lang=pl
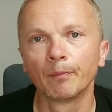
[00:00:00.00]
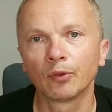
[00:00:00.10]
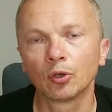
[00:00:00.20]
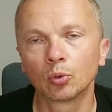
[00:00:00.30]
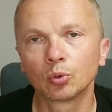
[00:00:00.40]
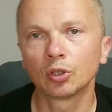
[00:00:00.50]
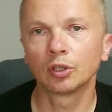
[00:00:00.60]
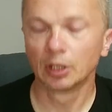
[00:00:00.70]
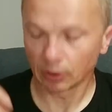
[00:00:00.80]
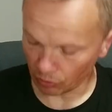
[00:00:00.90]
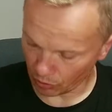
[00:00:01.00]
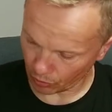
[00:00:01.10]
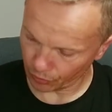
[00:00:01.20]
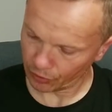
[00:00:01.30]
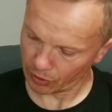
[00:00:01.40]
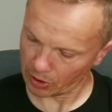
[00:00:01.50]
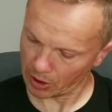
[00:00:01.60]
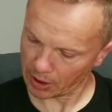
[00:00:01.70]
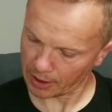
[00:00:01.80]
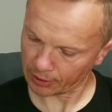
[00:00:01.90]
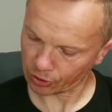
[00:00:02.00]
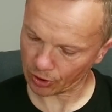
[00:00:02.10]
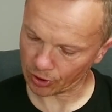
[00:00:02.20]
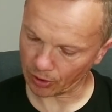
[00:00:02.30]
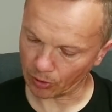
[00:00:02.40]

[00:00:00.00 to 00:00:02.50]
do huty do dnia 3